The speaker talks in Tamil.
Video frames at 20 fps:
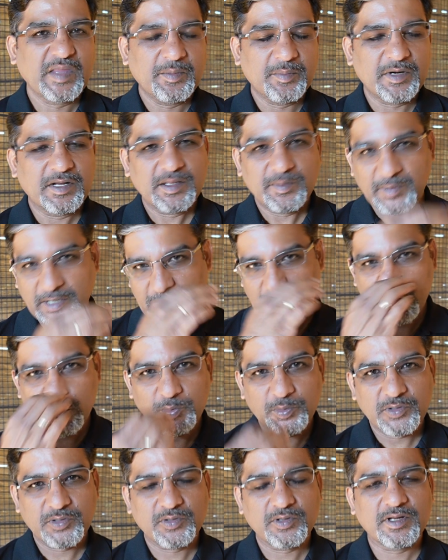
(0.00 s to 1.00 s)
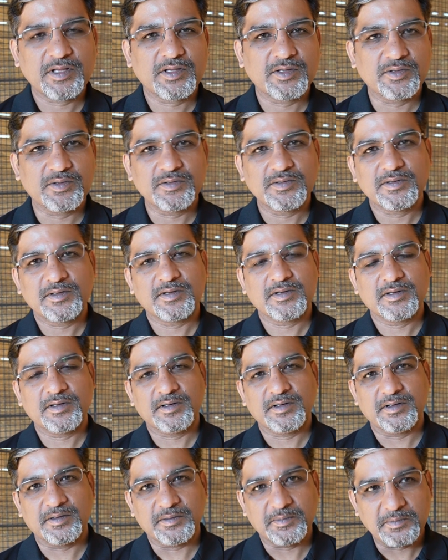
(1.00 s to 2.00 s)
பட் அந்த மேங்கோவை பொறுத்த வரைக்கும்
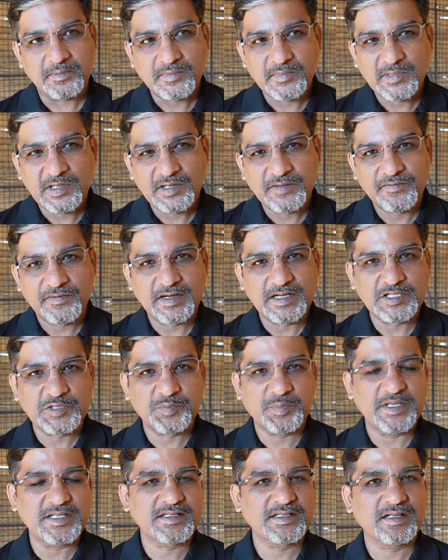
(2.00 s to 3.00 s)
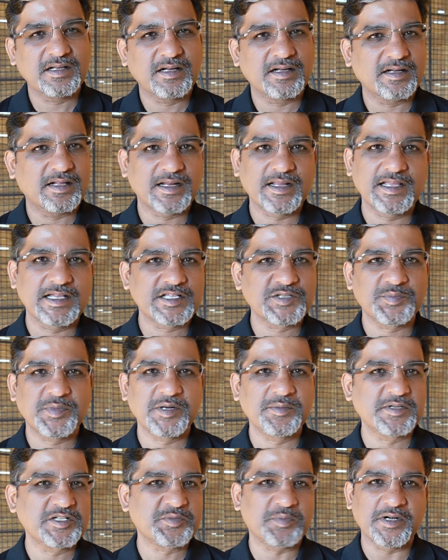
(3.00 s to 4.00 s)
டிஃப்ரெண்ட் ஸ்பேஸிங்கில் நிறைய
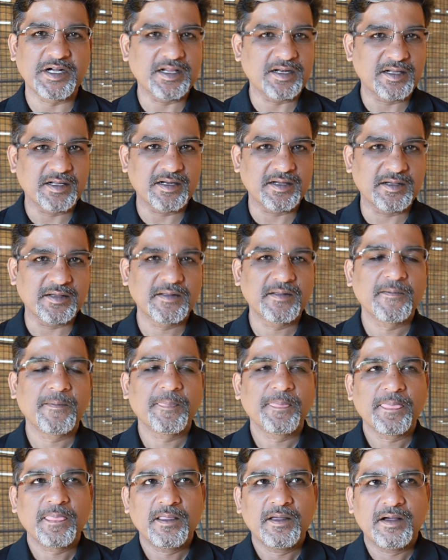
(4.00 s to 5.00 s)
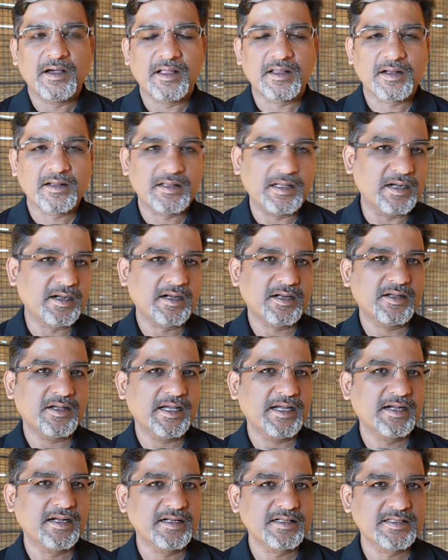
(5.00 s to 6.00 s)
எக்ஸ்பெரிமெண்ட்ஸ் பண்ணியிருக்கிறாங்க அதில் அந்த அல்ட்ரா
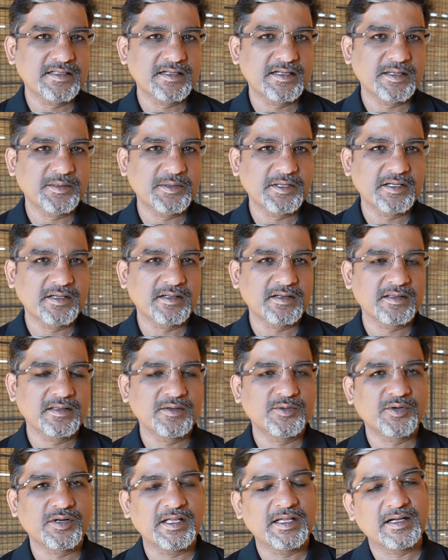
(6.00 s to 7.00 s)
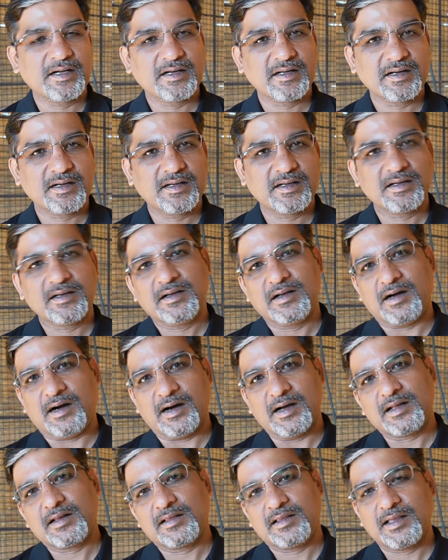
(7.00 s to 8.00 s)
ஹைடென்சிட்டி அப்படிங்கிறது ஒரு ஏக்கருக்கு
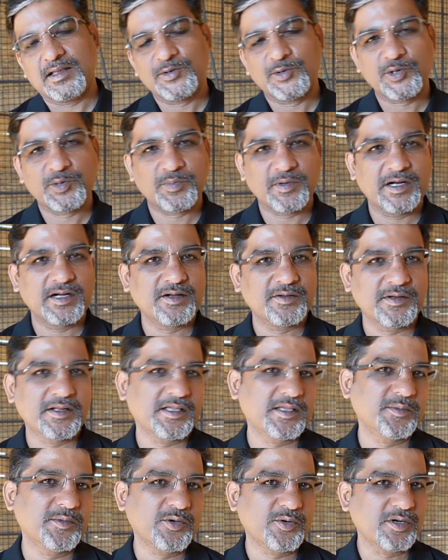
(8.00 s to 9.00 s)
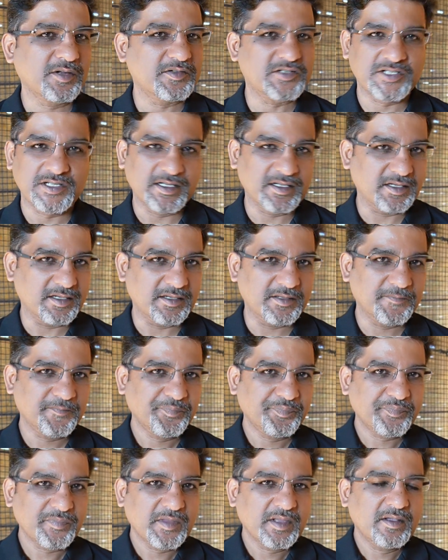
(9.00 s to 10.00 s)
ஆயிரத்தி ஐநூறு பிளான்ட் வரைக்குமே கூட வச்சுருக்கிறாங்க
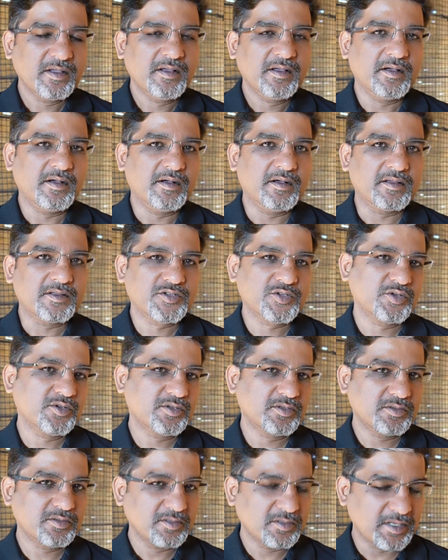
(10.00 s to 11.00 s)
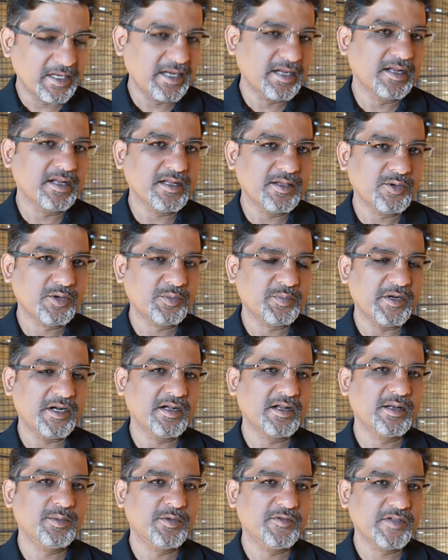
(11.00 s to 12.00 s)
ஸோ ரெகுலராக ஒரு
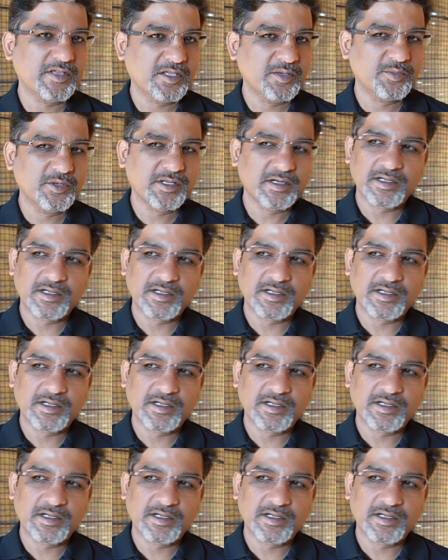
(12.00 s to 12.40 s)
பிளான்ட் நம்ம வைக்கும்போது